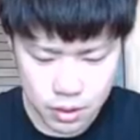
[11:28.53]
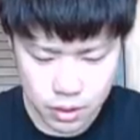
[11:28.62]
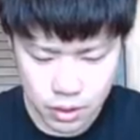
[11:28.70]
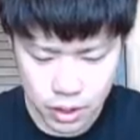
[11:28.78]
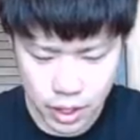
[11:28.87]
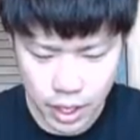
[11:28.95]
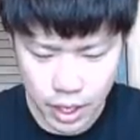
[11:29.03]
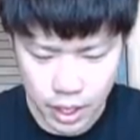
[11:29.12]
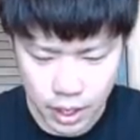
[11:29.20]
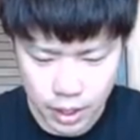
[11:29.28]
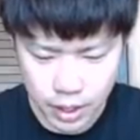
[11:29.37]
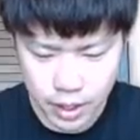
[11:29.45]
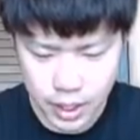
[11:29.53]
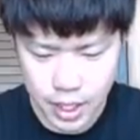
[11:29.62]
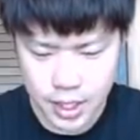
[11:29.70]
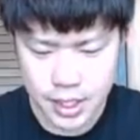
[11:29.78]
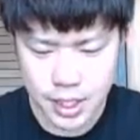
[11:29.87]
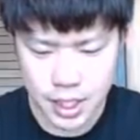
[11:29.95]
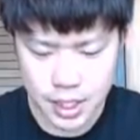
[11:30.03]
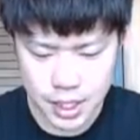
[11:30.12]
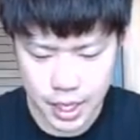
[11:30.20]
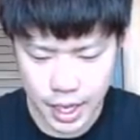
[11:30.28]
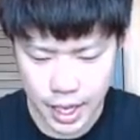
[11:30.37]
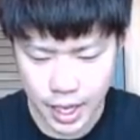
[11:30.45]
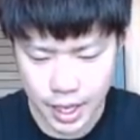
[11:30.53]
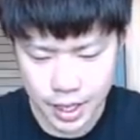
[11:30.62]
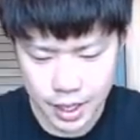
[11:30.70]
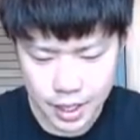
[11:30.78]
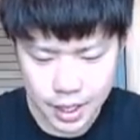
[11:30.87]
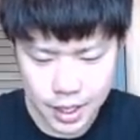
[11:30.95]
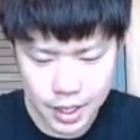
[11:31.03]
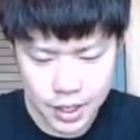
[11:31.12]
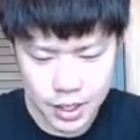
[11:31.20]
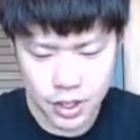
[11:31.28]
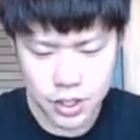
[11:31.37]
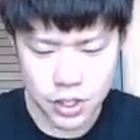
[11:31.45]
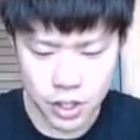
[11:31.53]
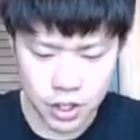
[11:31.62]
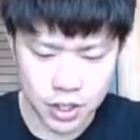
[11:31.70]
うえい、イカチーですね。よいしょ。